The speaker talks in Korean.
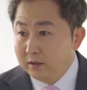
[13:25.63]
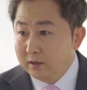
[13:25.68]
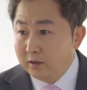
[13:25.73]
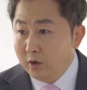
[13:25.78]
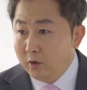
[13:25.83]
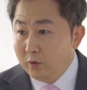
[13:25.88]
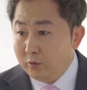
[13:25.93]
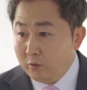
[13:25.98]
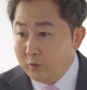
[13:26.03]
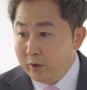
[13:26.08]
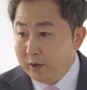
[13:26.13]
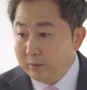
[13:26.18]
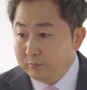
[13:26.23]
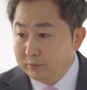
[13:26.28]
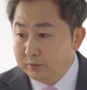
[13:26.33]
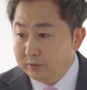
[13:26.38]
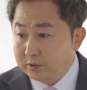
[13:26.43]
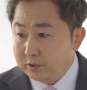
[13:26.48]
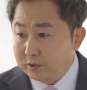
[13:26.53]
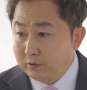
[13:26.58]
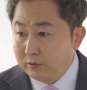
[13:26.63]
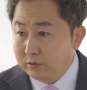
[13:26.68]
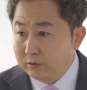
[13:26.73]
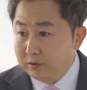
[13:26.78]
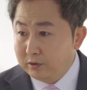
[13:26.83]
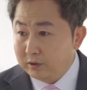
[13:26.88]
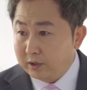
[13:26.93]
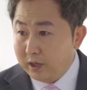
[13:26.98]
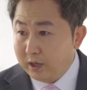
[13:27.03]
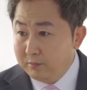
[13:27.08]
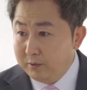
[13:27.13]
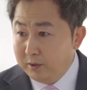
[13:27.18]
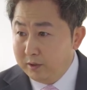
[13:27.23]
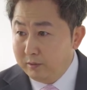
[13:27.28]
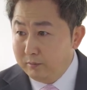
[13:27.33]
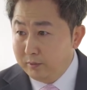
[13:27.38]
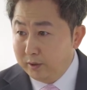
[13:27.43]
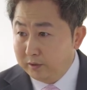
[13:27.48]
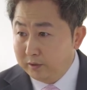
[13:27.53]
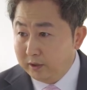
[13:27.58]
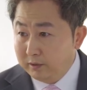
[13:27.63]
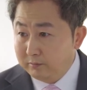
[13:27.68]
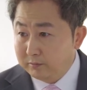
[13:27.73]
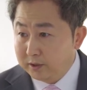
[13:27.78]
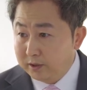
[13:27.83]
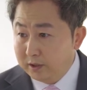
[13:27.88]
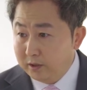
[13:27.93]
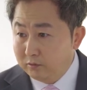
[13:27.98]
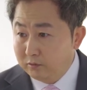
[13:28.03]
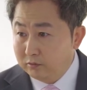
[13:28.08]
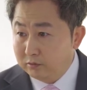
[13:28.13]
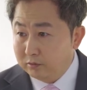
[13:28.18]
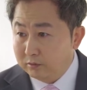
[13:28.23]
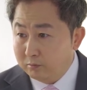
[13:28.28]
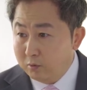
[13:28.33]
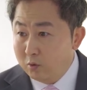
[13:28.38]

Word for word: 영업계획부 직원들 개별 면담 진행 후